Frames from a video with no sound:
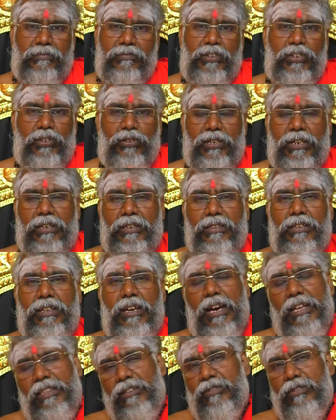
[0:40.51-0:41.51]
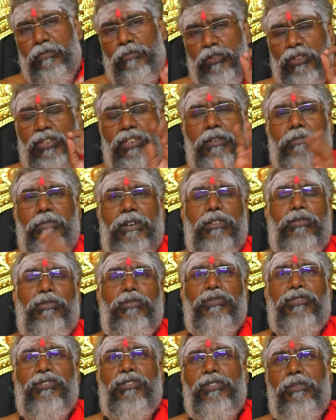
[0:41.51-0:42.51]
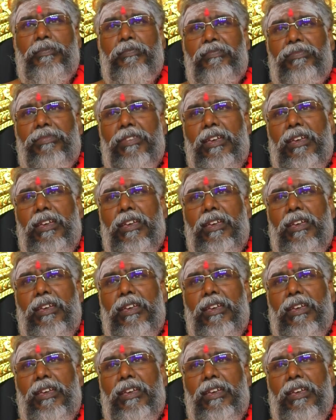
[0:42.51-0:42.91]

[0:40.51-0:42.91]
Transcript: வீடியோ தான் இது அதை விட முக்கியமான ஒரு விஷயம்